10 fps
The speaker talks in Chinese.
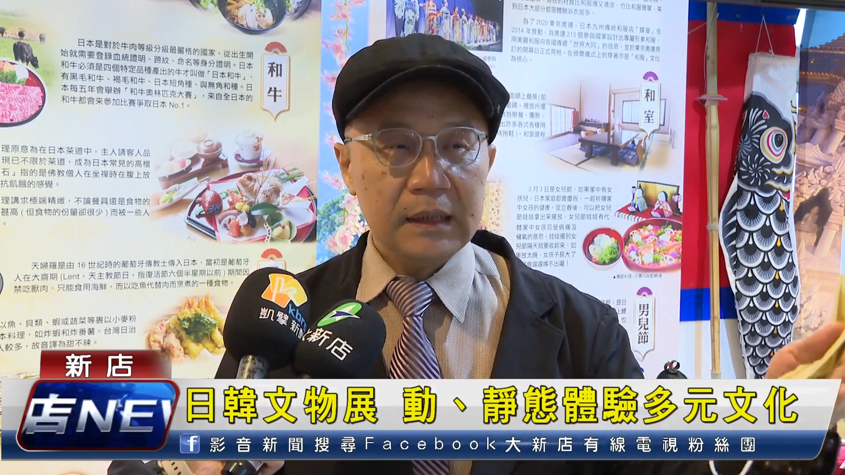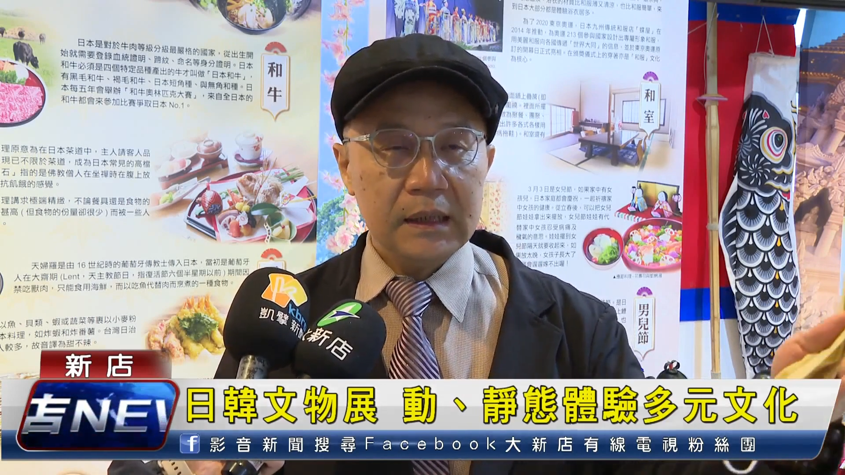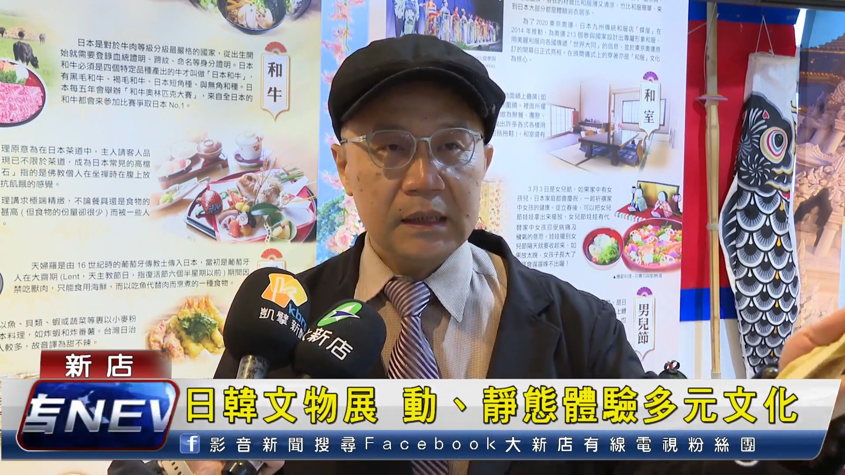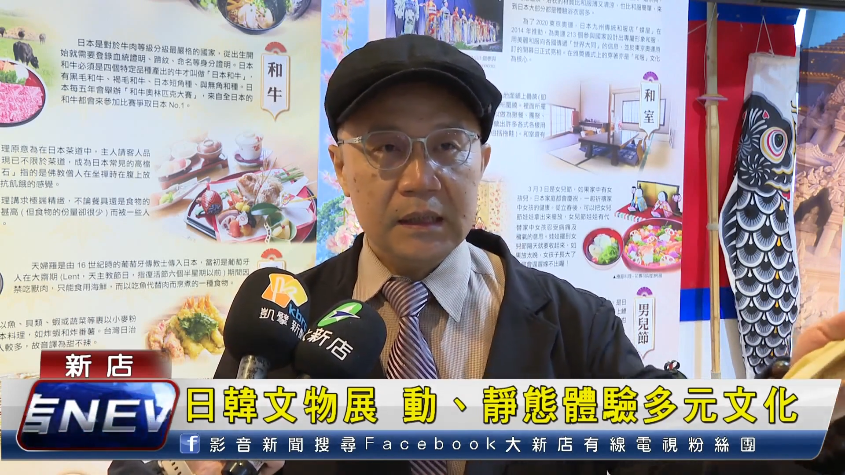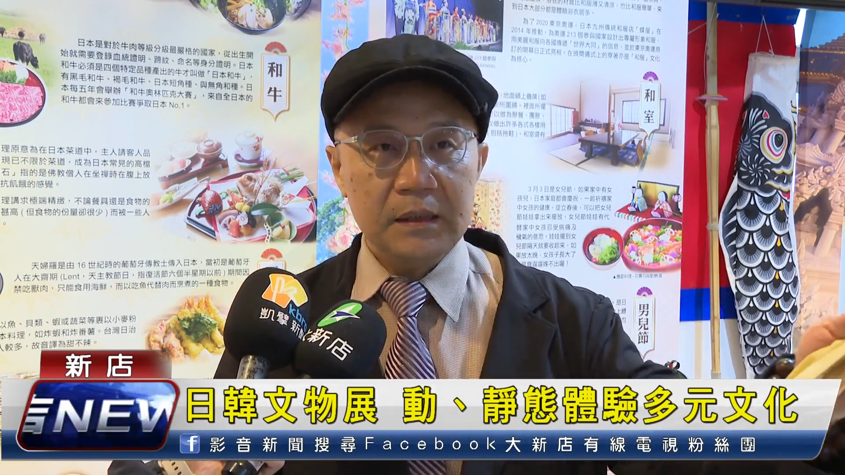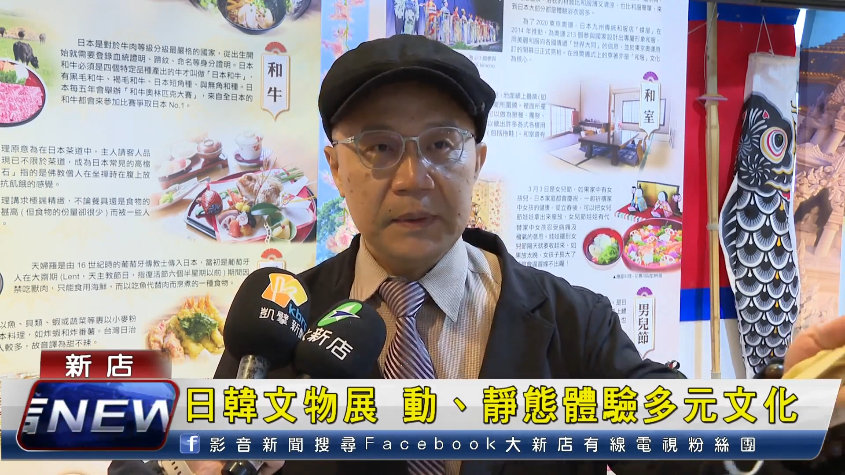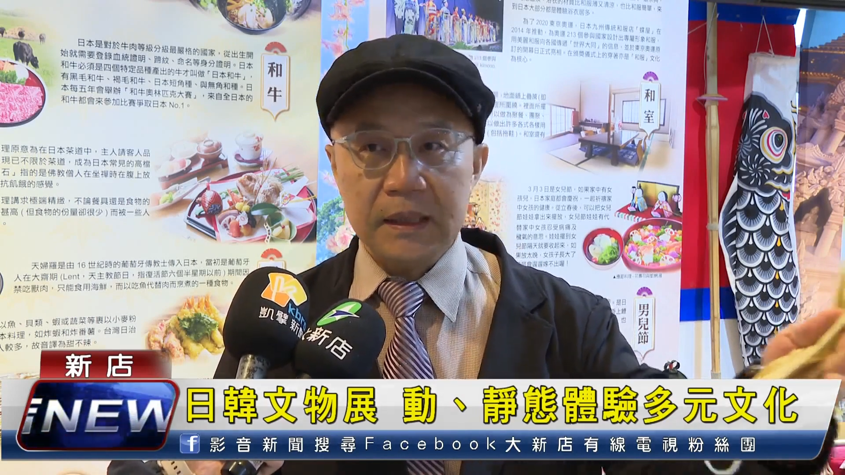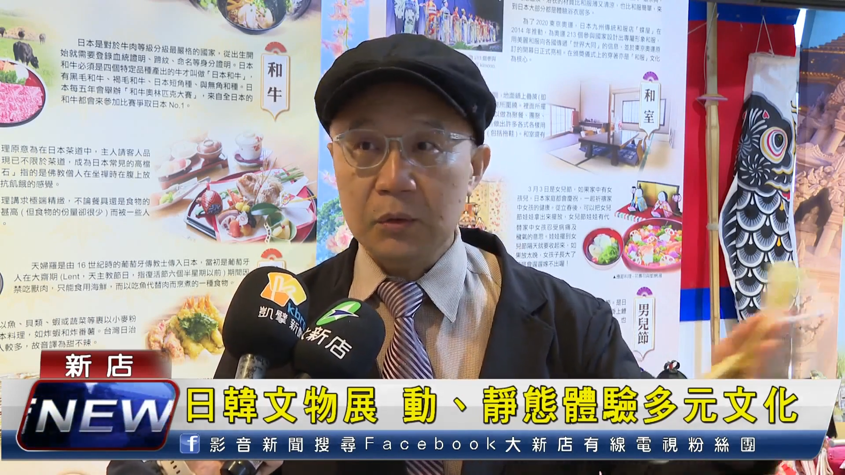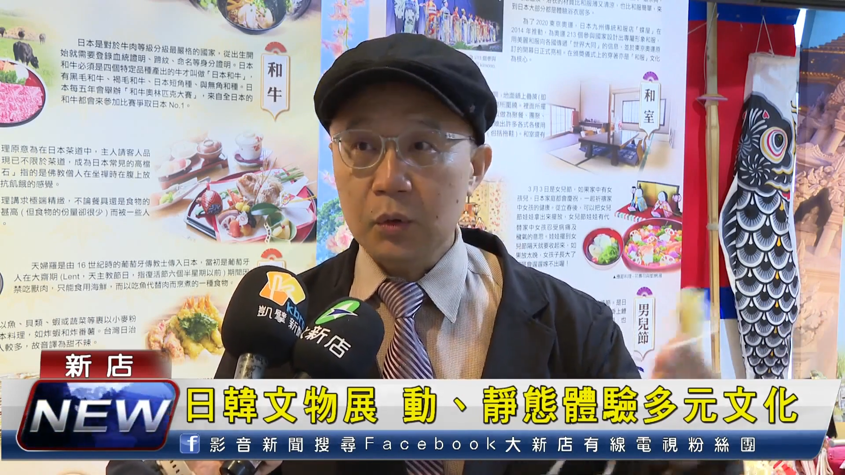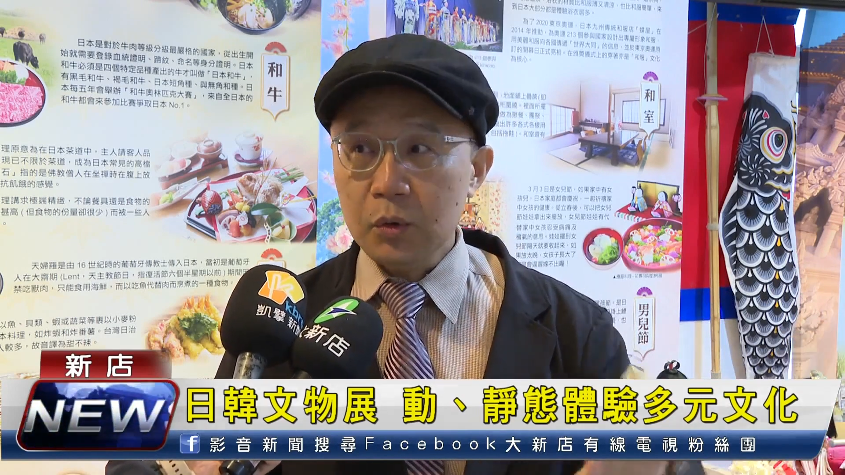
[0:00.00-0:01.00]
那个特
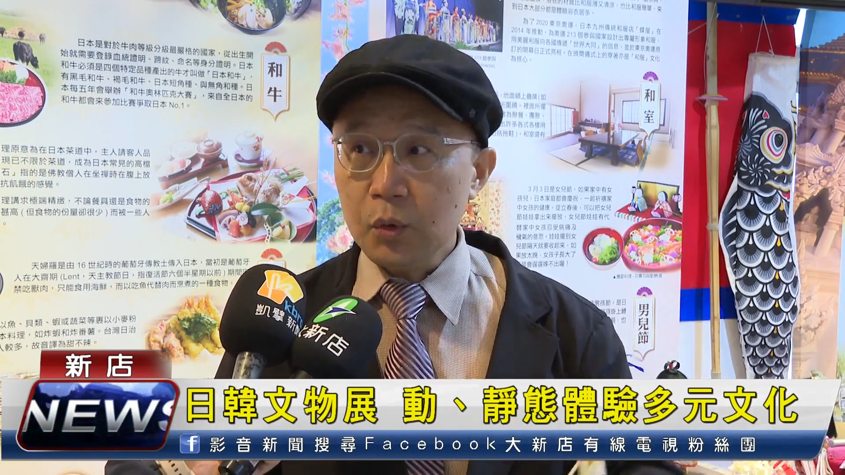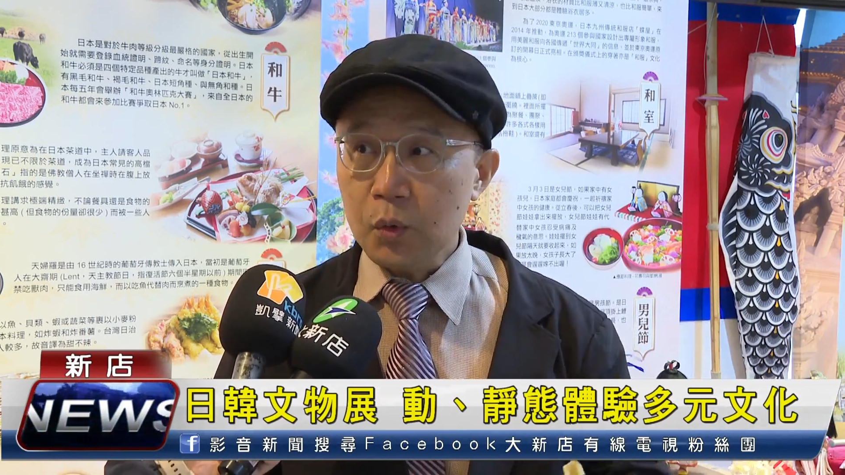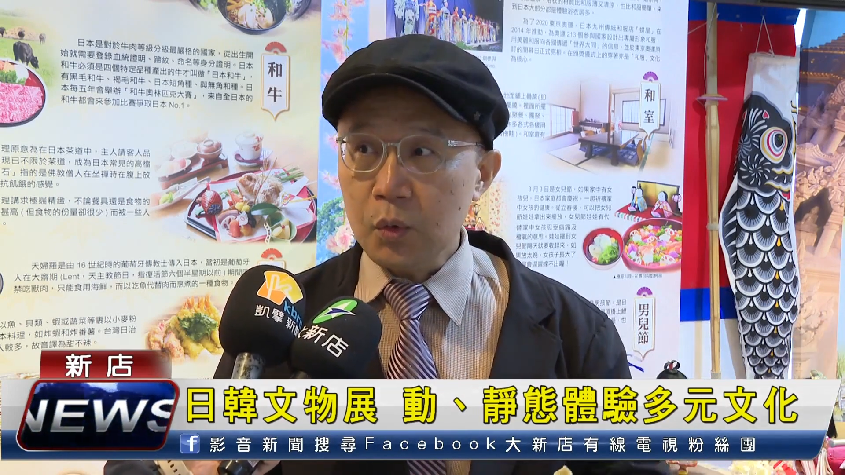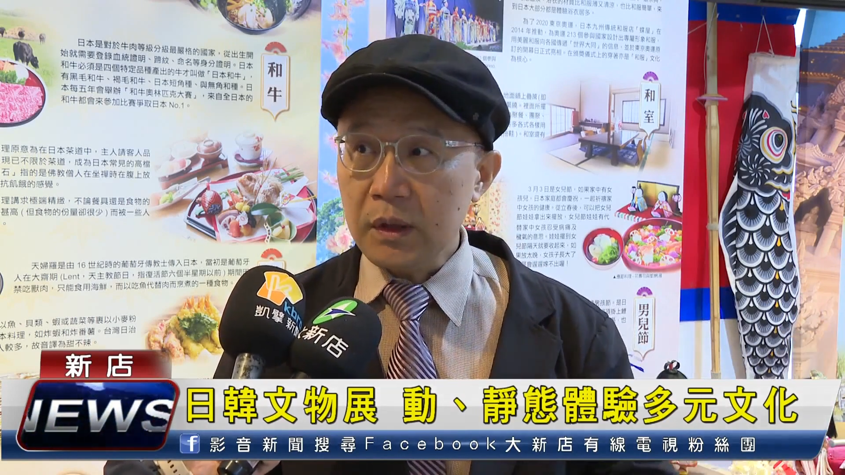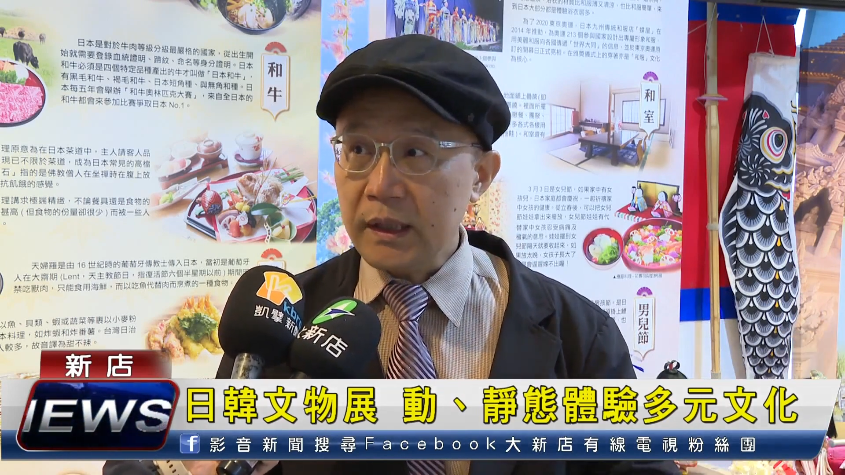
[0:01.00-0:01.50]
别的文物